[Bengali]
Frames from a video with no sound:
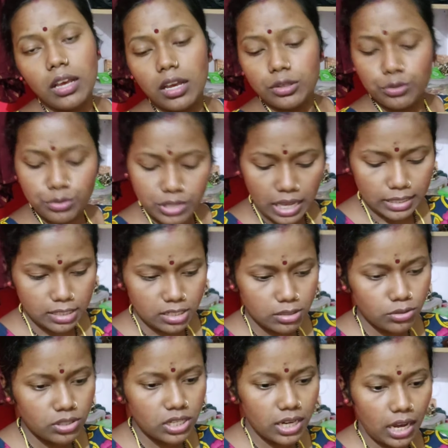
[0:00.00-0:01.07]
একটু সাজিয়ে
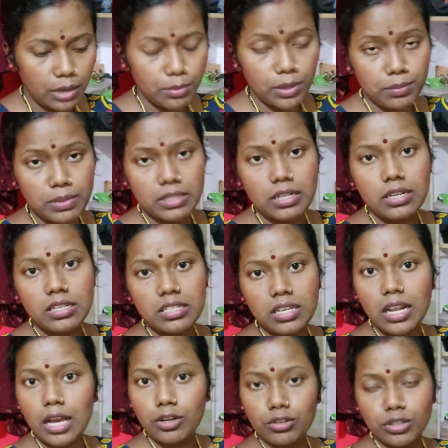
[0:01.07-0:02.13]
গুছিয়ে রাখবো আর বিছানা
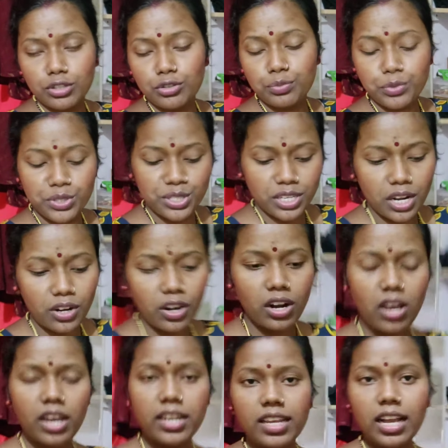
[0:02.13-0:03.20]
টিছানা এখনও কিছু পরিষ্কার করা
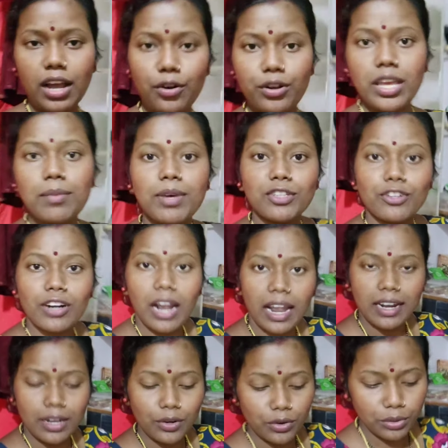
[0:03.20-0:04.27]
হয়নি কারণ এইমাত্র
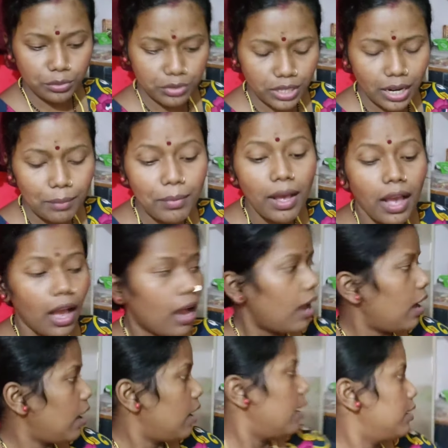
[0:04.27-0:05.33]
রান্না করে উঠলাম
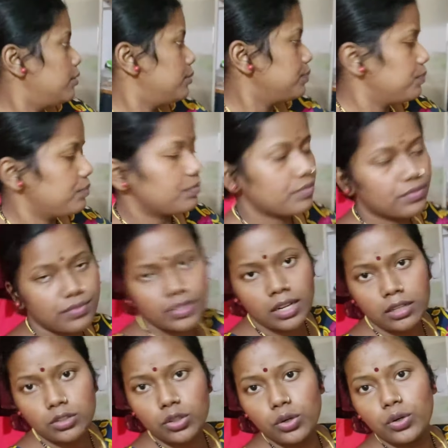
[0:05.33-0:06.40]
আর
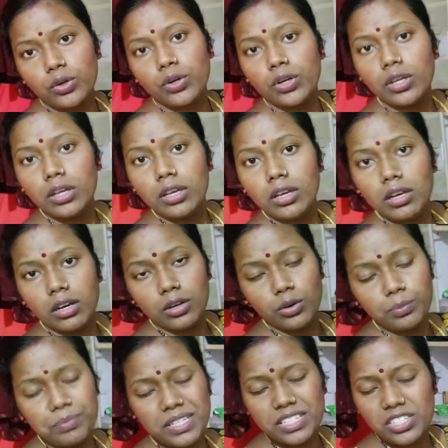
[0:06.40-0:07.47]
তো
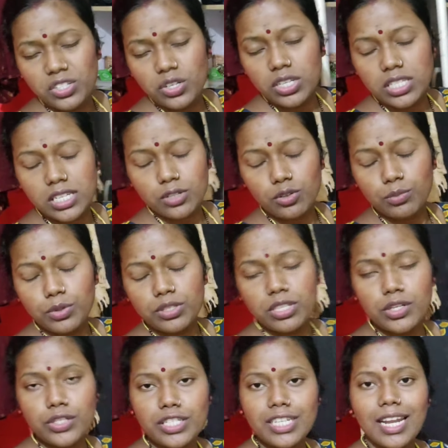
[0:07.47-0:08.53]
বৃষ্টি হচ্ছে একটু
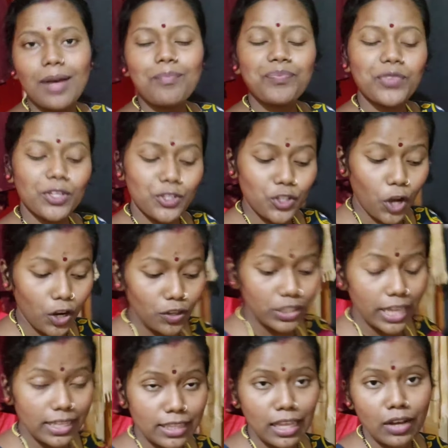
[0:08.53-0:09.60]
বসেও ছিলাম তো চলো
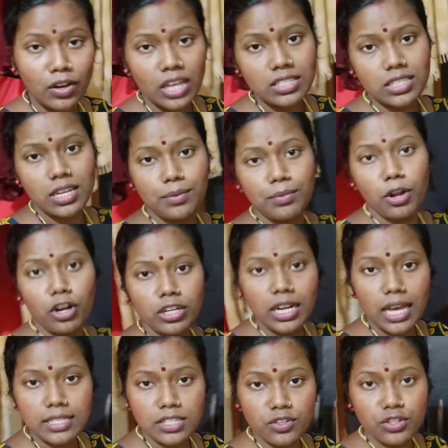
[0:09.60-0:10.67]
দেখতে থাকো আজকের ব্লগটা
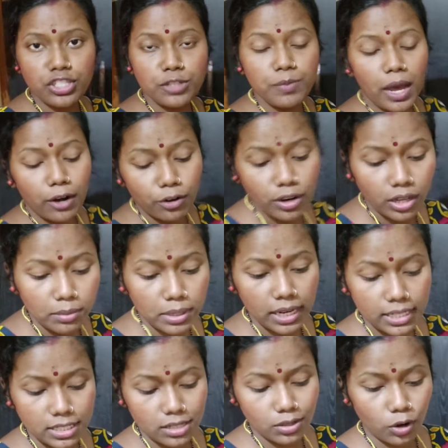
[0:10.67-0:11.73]
আশা করছি ভালো লাগবে আর
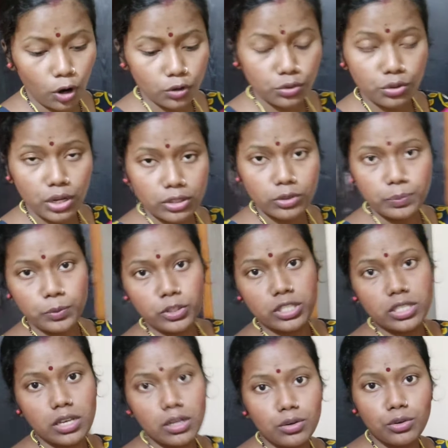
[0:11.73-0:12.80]
আজকে ঘরটোর একদম
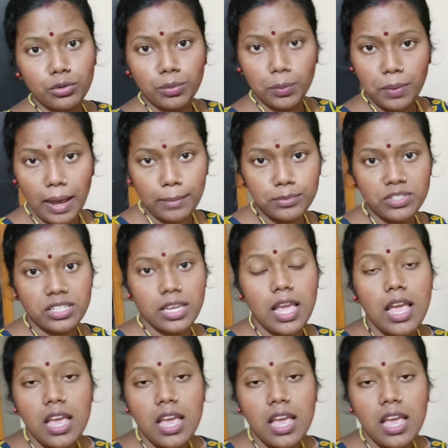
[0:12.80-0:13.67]
পরিষ্কার করবো ভাবছি